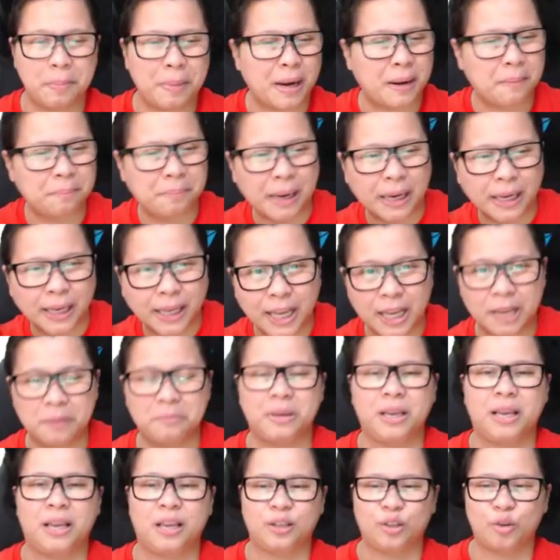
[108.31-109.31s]
Parang
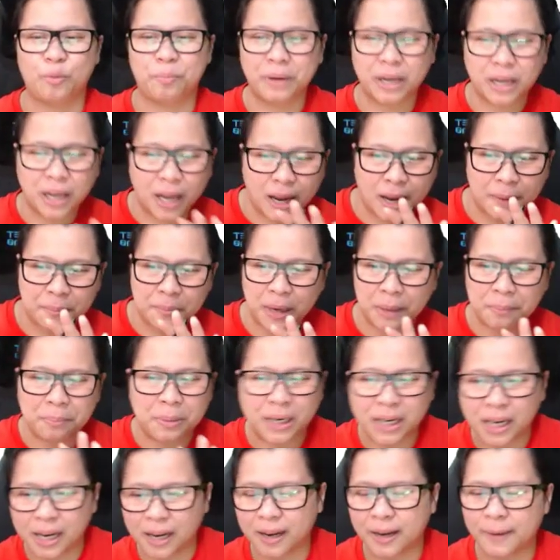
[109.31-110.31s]
pang-gaming. So pagka may
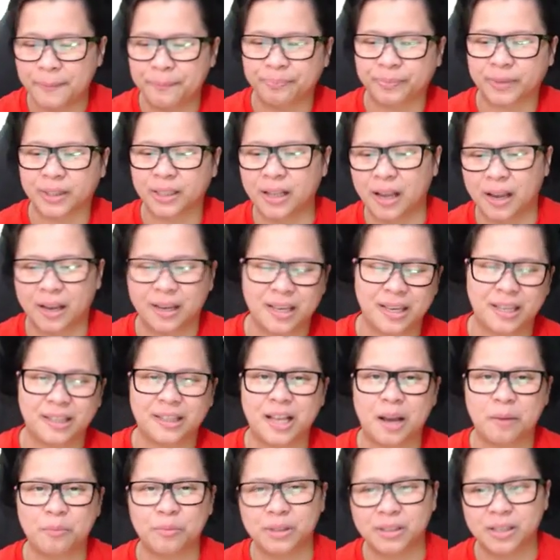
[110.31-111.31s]
pagka
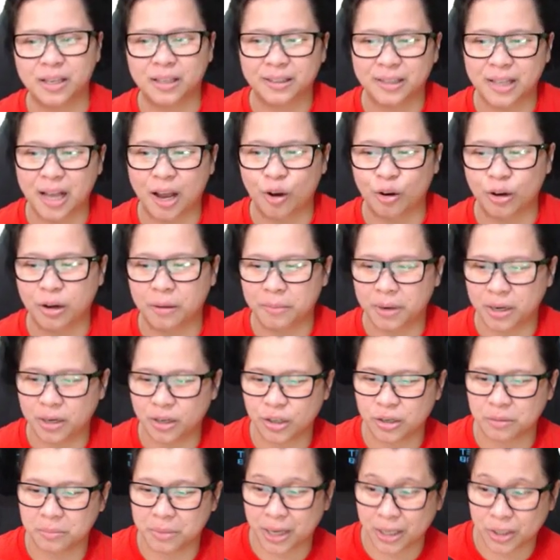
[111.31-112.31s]
nakikita mo isang tao na meron
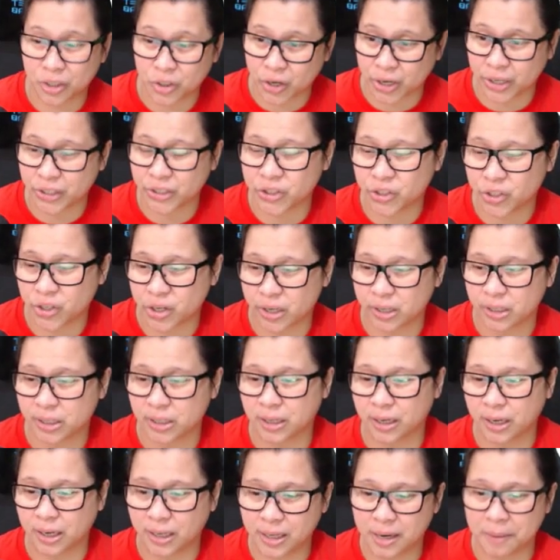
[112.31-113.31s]
siya mga charts, charts
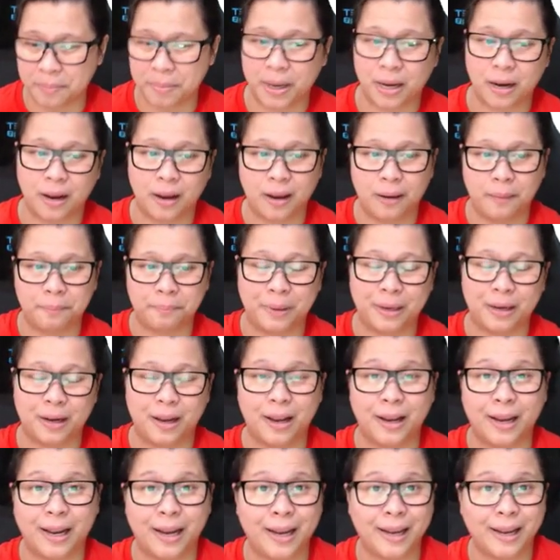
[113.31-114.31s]
na ganyan, parang
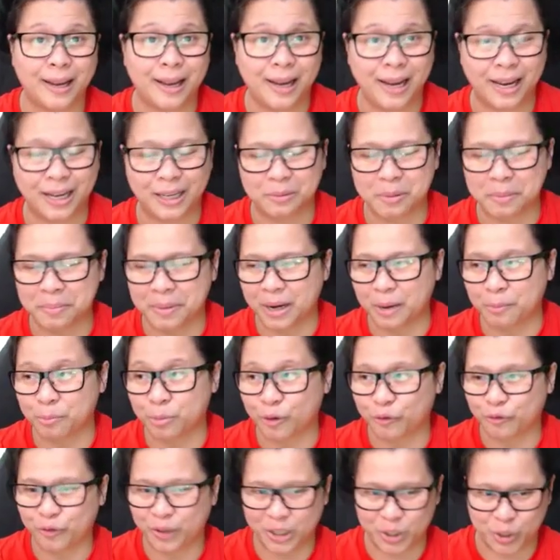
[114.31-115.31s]
parang galing-galing, 'di ba? Parang
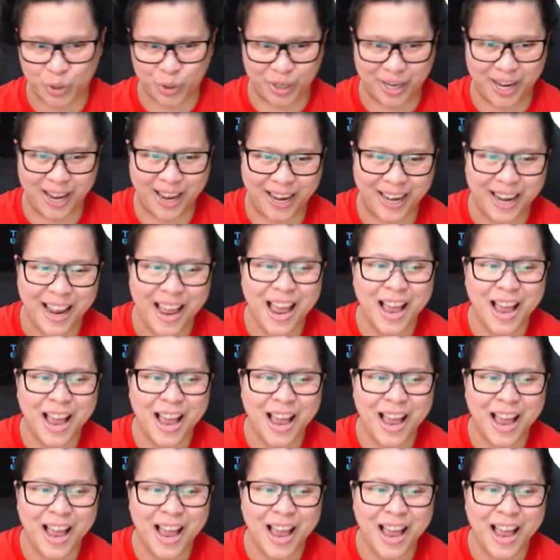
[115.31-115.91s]
professional.